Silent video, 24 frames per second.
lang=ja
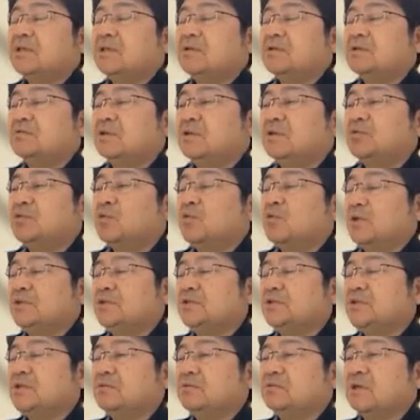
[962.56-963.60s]
ルでどこが違
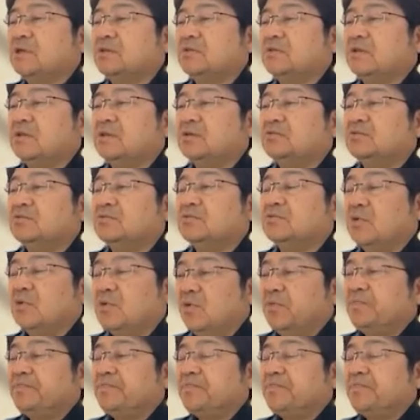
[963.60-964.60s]
うかっていうと、